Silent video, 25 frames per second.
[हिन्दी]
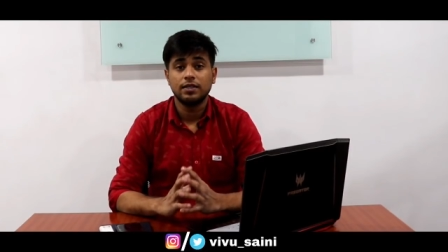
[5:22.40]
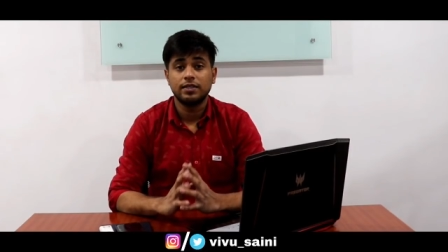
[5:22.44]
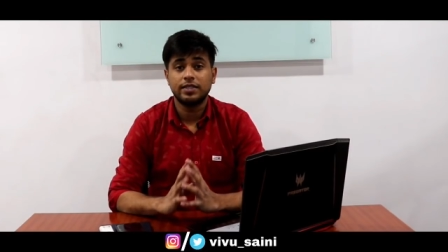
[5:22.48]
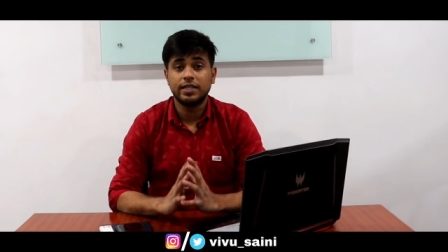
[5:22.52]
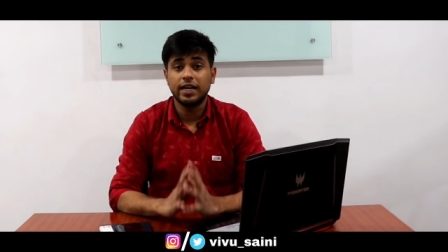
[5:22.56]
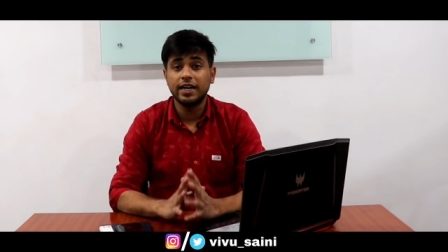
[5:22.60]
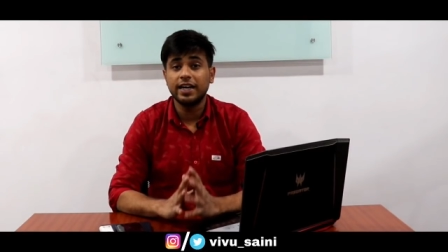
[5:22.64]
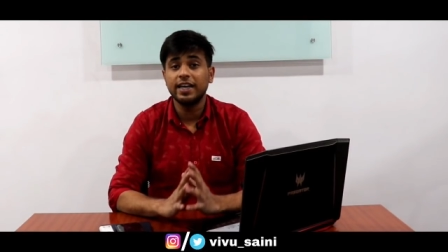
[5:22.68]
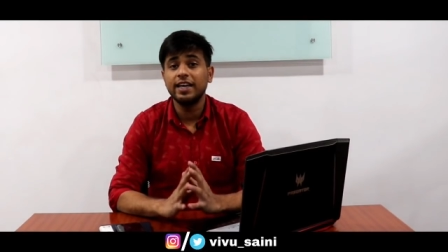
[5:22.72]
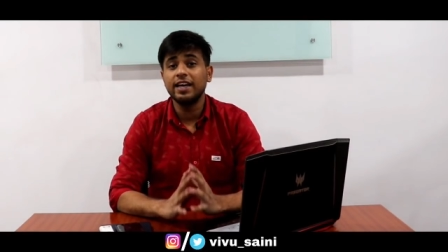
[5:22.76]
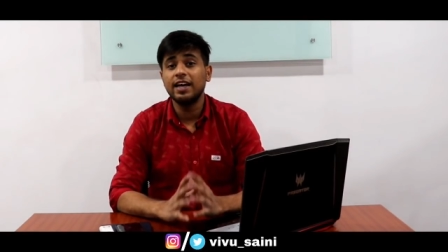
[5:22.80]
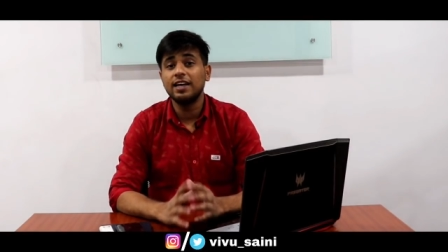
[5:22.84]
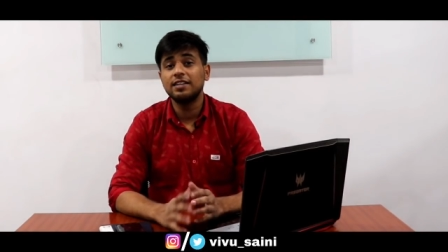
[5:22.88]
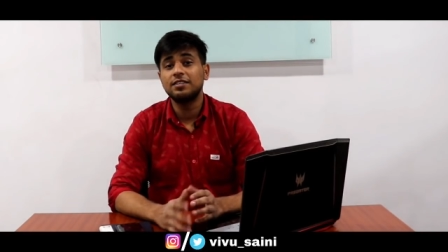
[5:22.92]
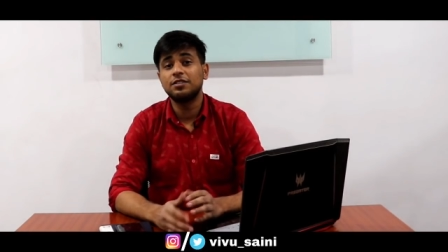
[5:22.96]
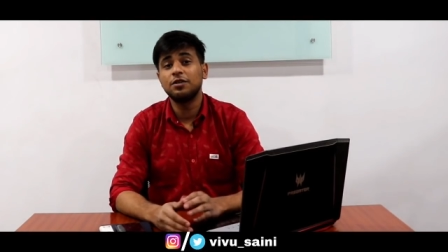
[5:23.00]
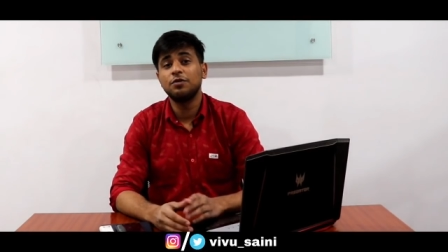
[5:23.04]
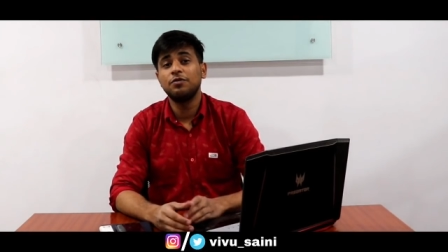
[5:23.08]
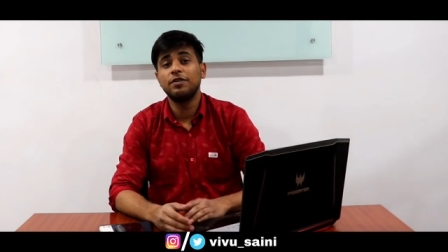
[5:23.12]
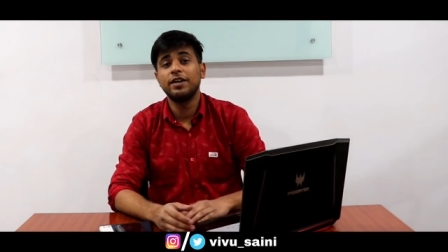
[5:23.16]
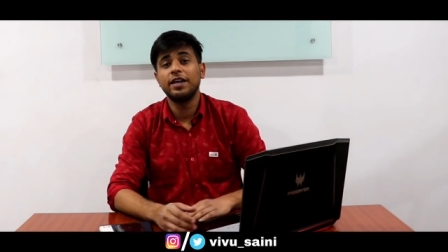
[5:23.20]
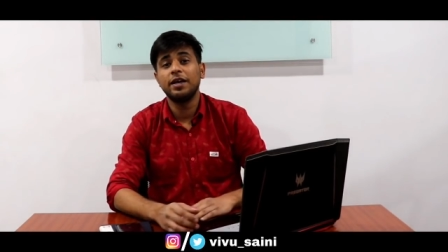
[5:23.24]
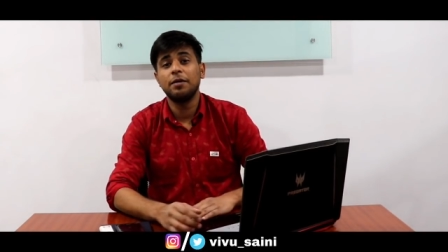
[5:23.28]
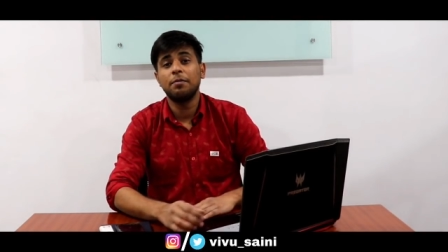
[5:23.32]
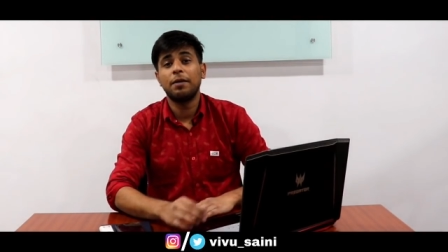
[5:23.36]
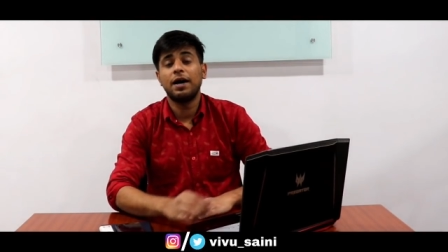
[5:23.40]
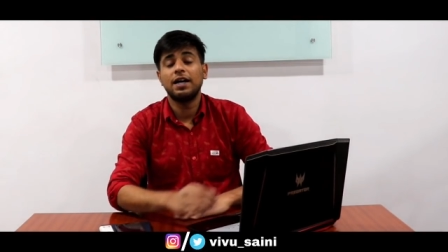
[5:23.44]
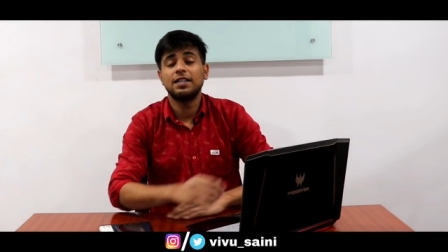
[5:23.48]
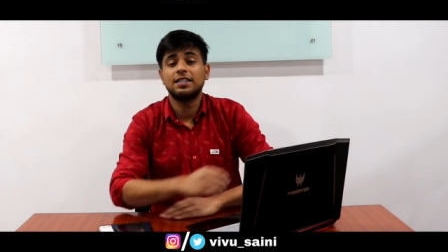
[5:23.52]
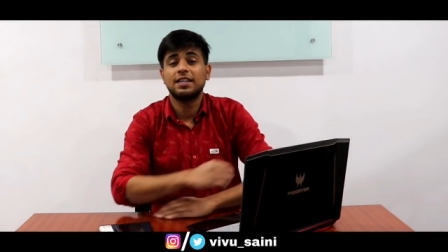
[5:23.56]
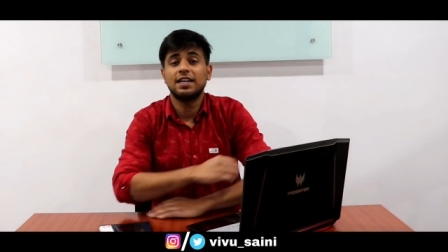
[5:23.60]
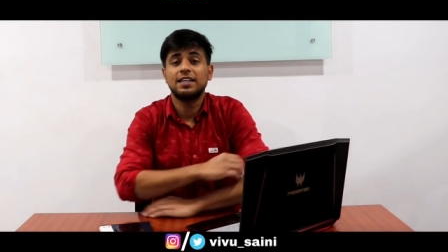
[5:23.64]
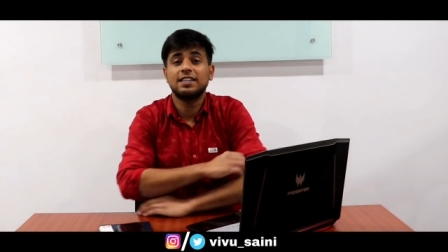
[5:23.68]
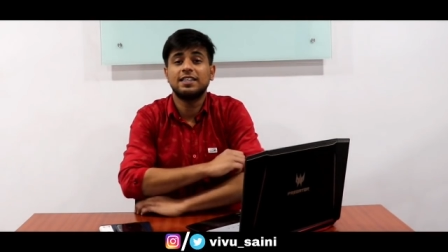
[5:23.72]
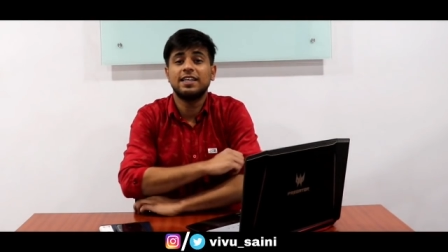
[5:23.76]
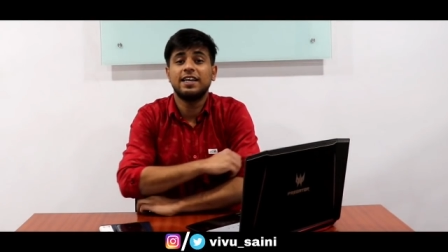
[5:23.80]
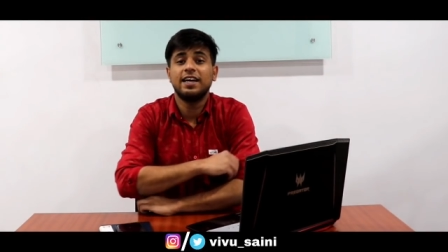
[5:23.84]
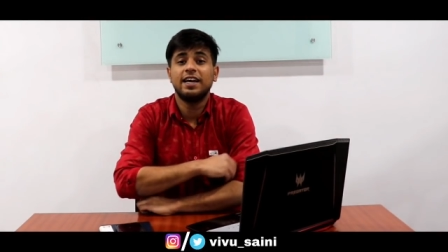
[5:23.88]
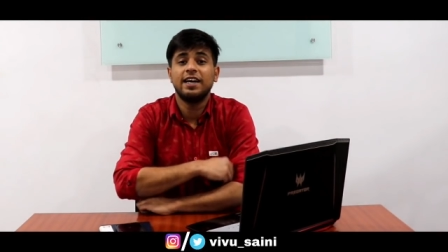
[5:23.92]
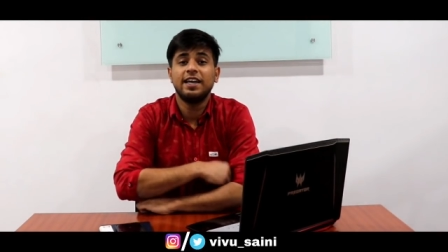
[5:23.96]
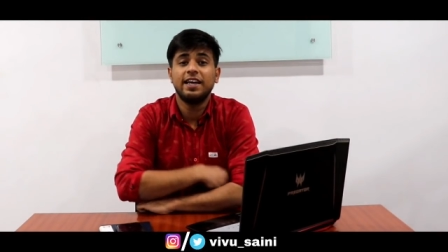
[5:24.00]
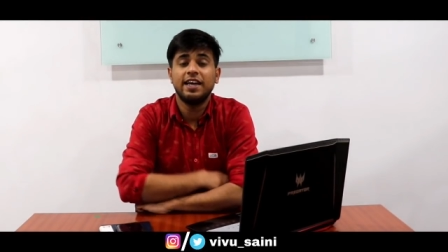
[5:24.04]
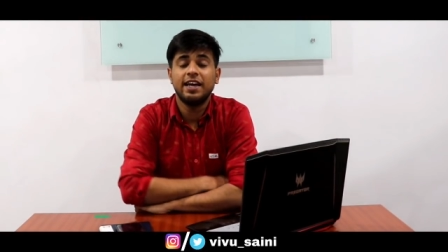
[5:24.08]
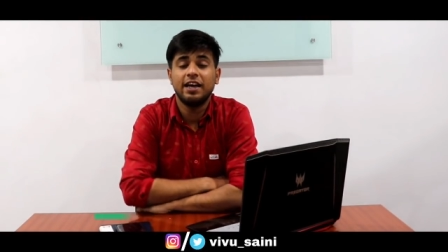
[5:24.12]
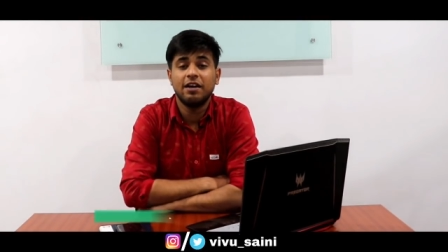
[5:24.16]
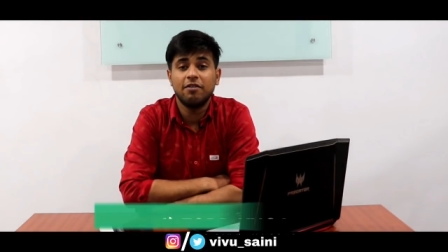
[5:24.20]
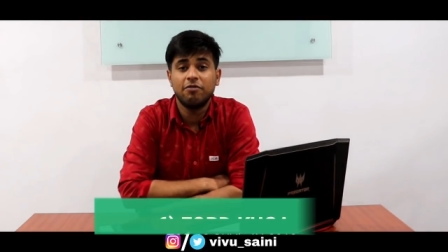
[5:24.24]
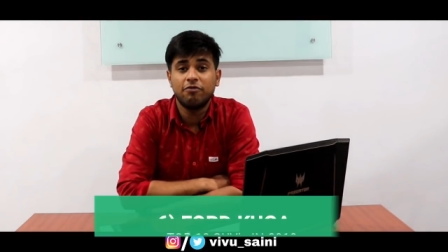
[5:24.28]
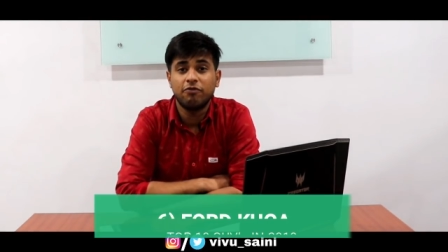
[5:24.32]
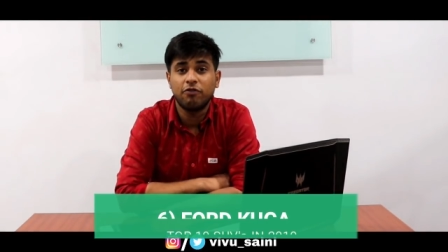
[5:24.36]
छठी एस की बात करते हैं ये
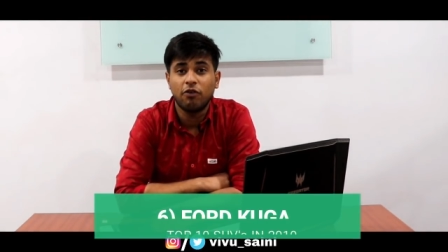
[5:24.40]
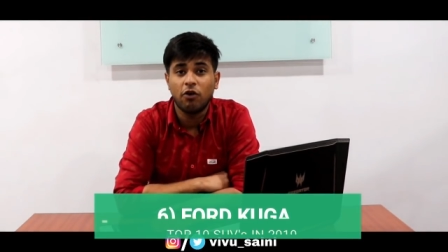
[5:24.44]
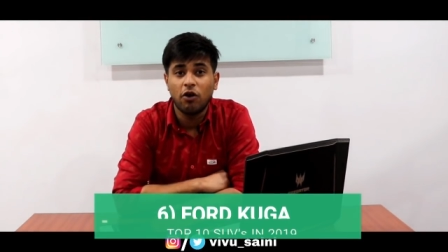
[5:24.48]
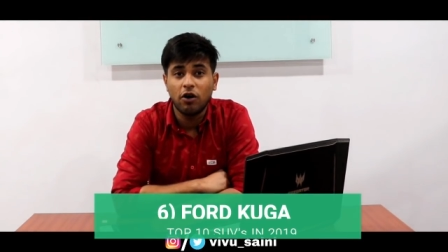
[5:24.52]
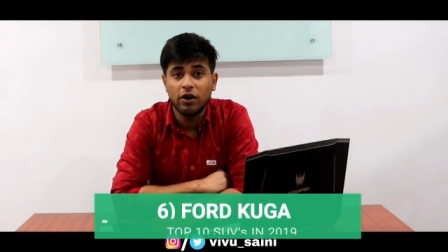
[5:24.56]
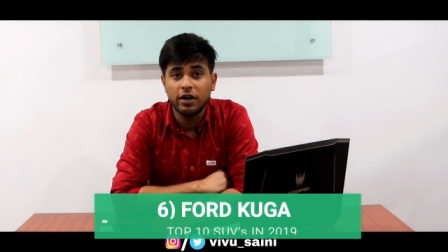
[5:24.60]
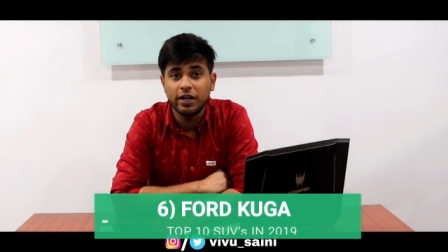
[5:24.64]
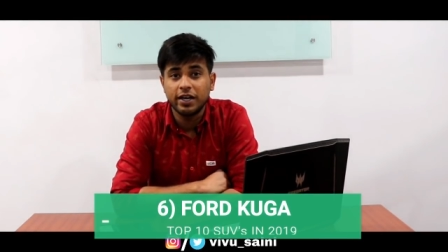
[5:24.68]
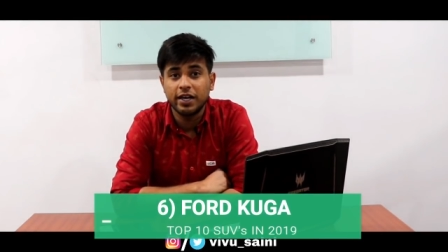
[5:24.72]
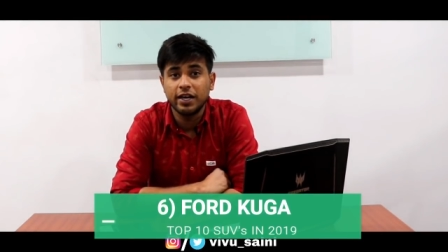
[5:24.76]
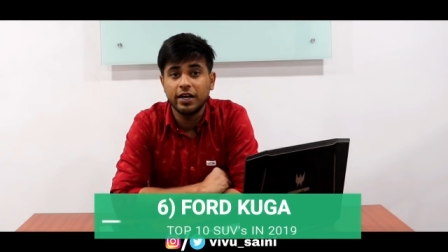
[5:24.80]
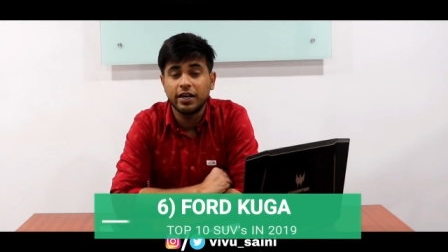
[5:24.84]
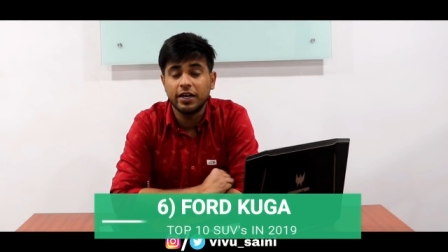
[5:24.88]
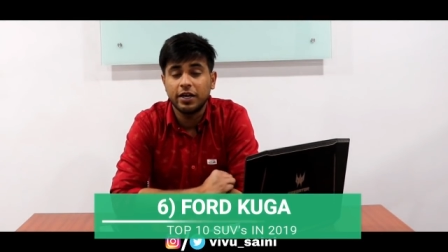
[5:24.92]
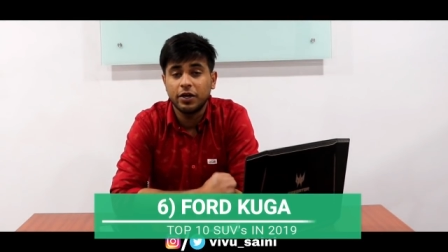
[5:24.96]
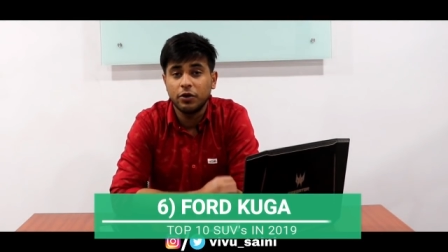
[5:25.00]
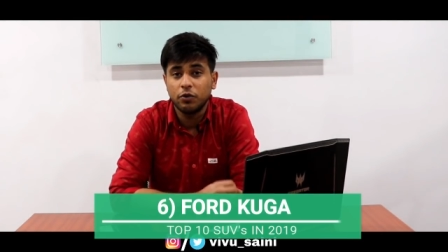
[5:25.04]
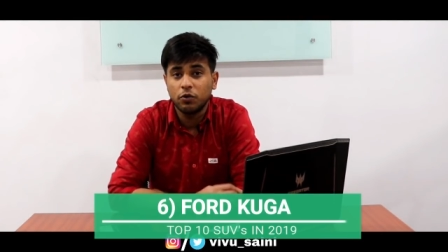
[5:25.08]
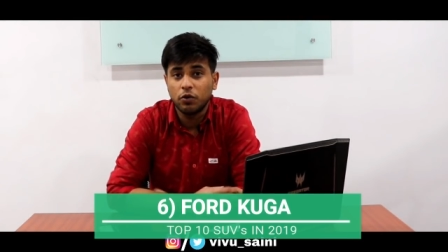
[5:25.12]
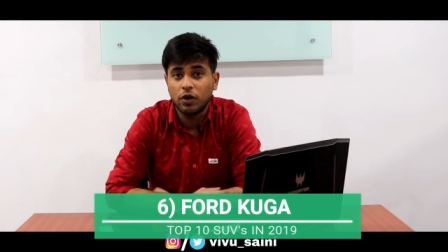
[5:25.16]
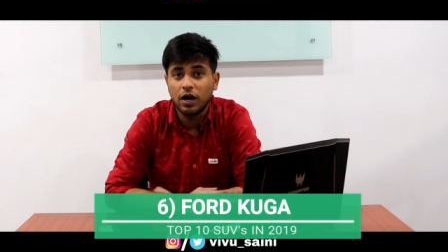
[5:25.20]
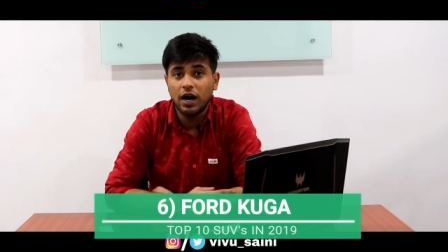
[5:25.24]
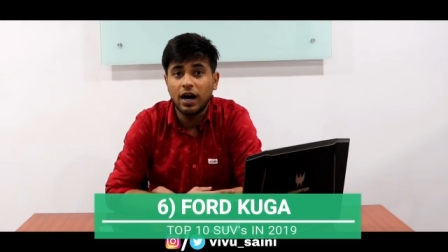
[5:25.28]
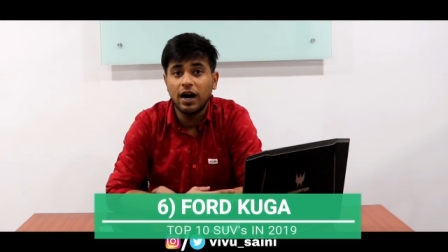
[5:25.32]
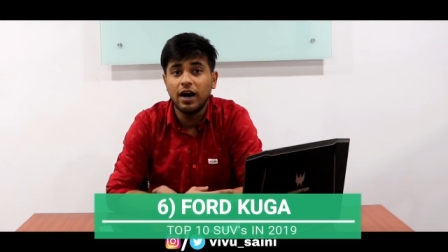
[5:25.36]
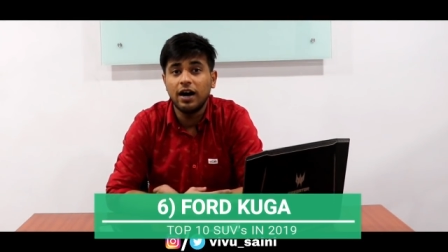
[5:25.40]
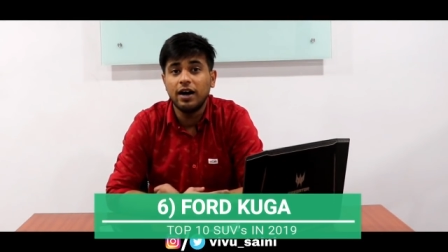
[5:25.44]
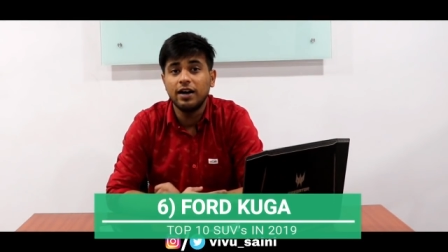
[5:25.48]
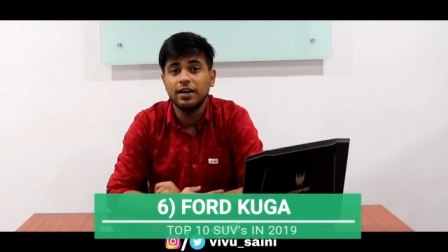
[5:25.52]
है फॉर्ड की क्यूगा